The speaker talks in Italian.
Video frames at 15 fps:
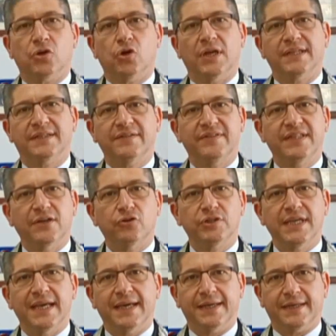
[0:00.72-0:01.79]
Con l'attività
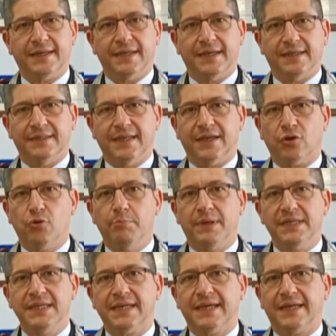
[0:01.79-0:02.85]
odierna della
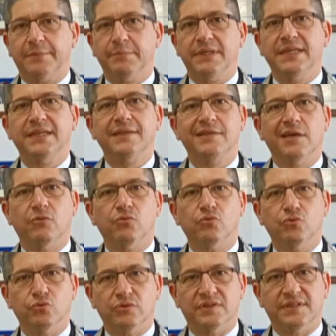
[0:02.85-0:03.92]
compagnia Carabinieri di
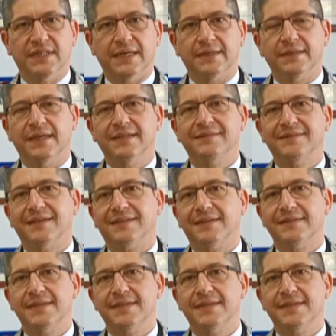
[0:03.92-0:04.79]
Augusta è stata